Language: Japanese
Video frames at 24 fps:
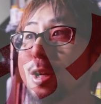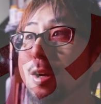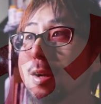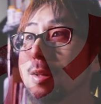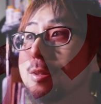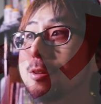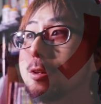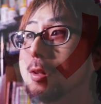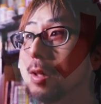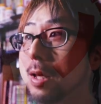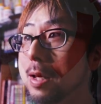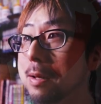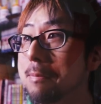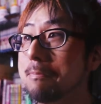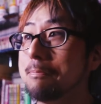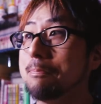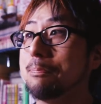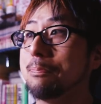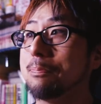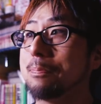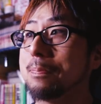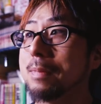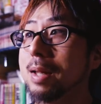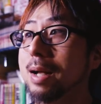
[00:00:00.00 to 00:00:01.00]
らのね、
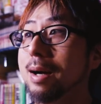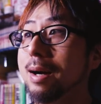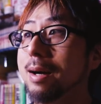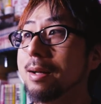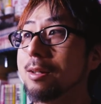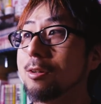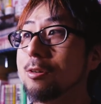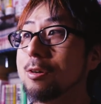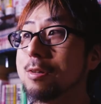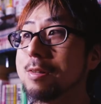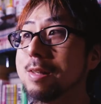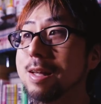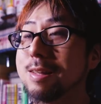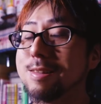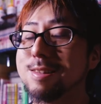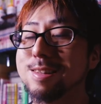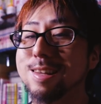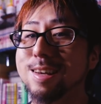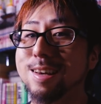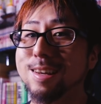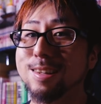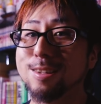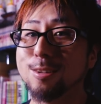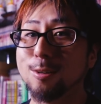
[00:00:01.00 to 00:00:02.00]
あの、撮
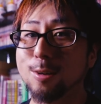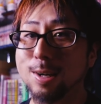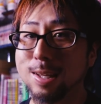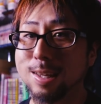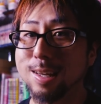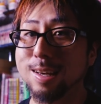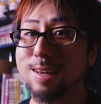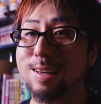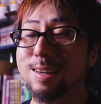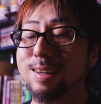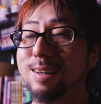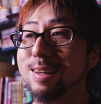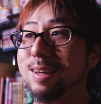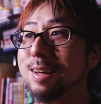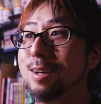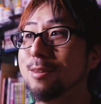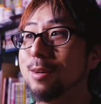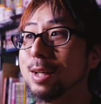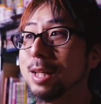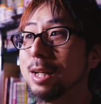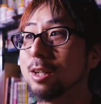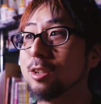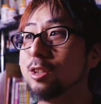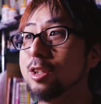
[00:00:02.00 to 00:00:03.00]
影とかで、えー、
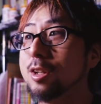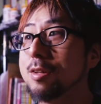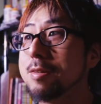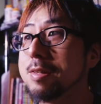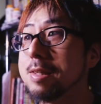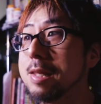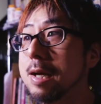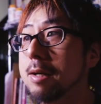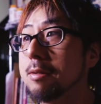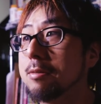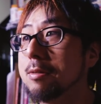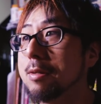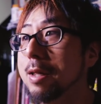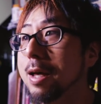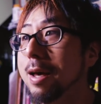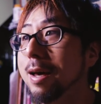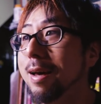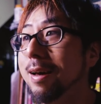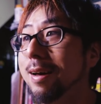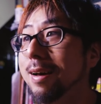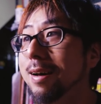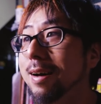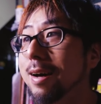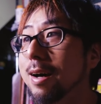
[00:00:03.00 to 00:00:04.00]
私、スタッフ
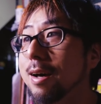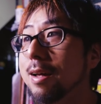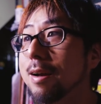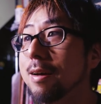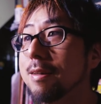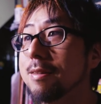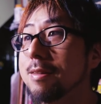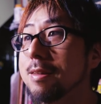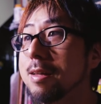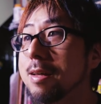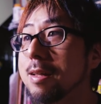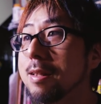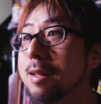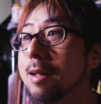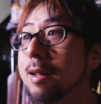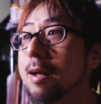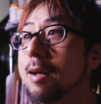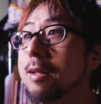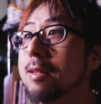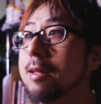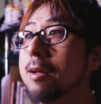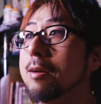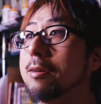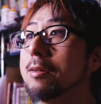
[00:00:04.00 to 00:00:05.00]
で入らせていただ
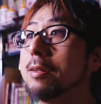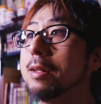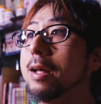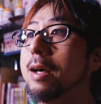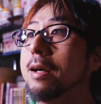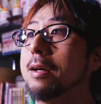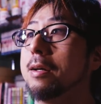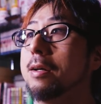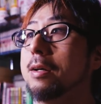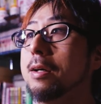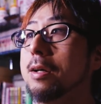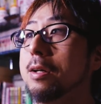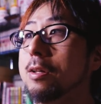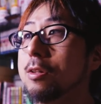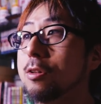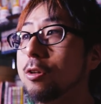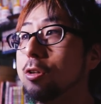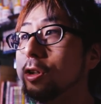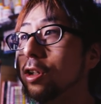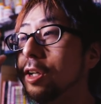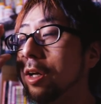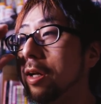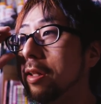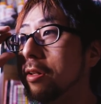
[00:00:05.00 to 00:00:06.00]
いてるんで、
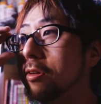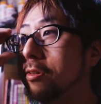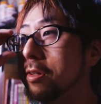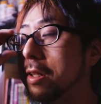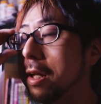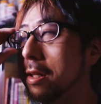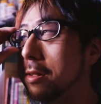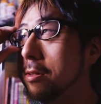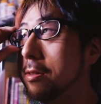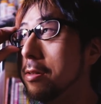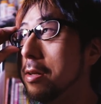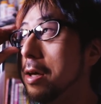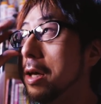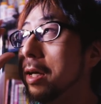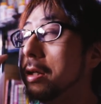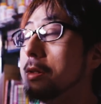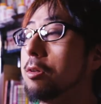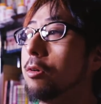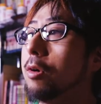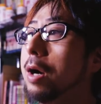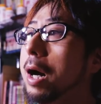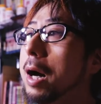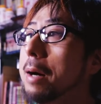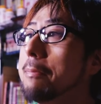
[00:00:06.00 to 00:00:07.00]
そちらの撮影
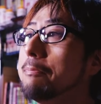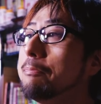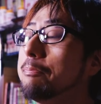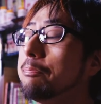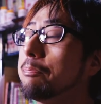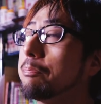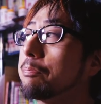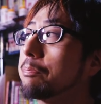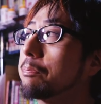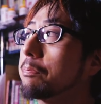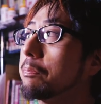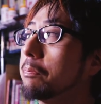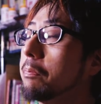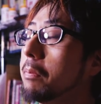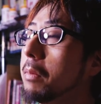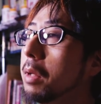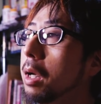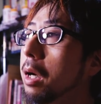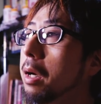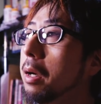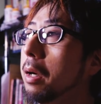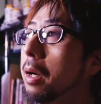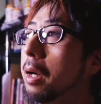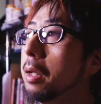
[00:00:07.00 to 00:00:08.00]
とか、
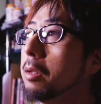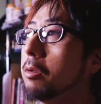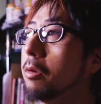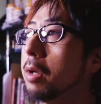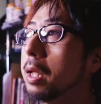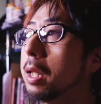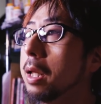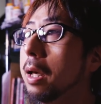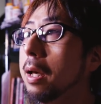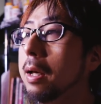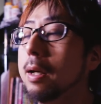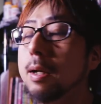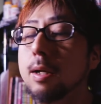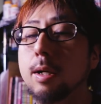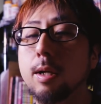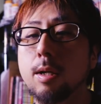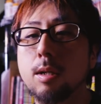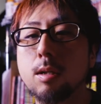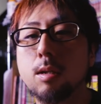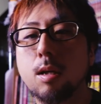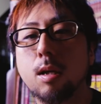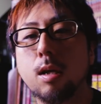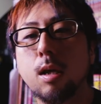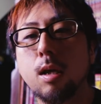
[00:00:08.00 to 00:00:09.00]
えー、あとはね、
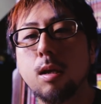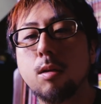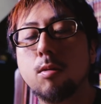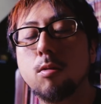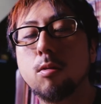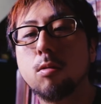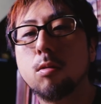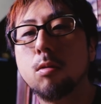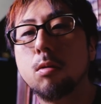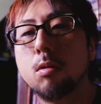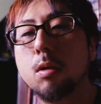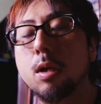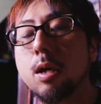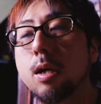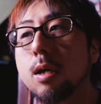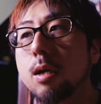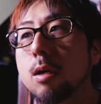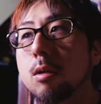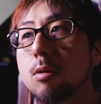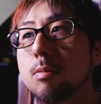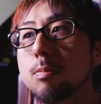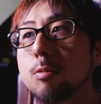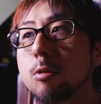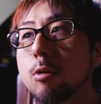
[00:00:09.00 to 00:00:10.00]
最近その映
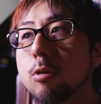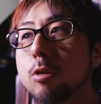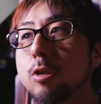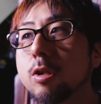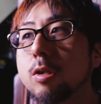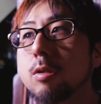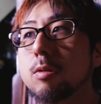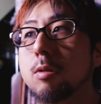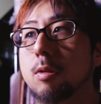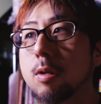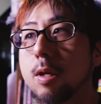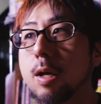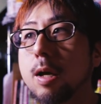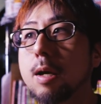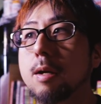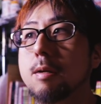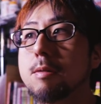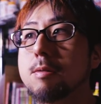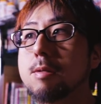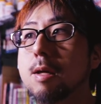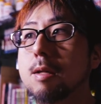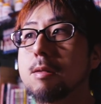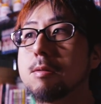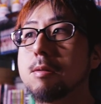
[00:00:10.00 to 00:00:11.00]
画のプロジェクトで
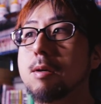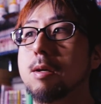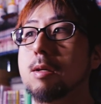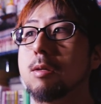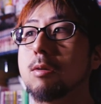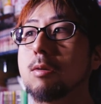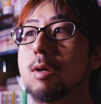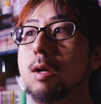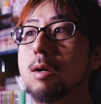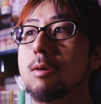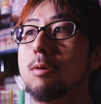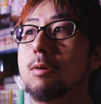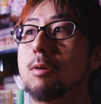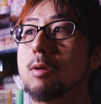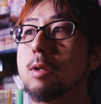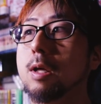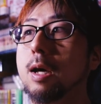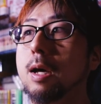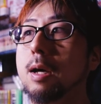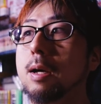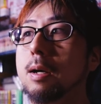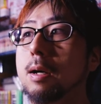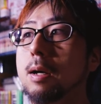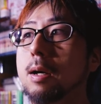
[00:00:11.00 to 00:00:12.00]
撮影の技法
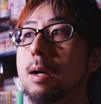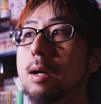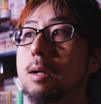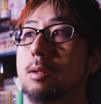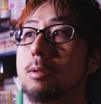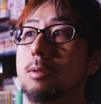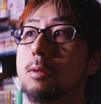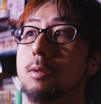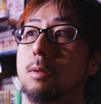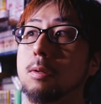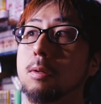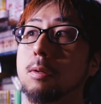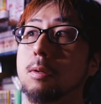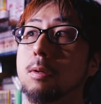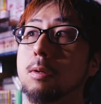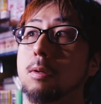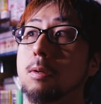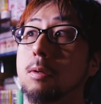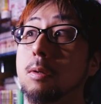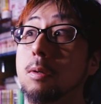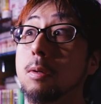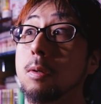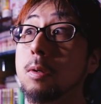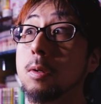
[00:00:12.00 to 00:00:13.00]
で、あ
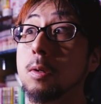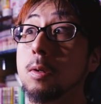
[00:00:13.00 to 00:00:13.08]
のー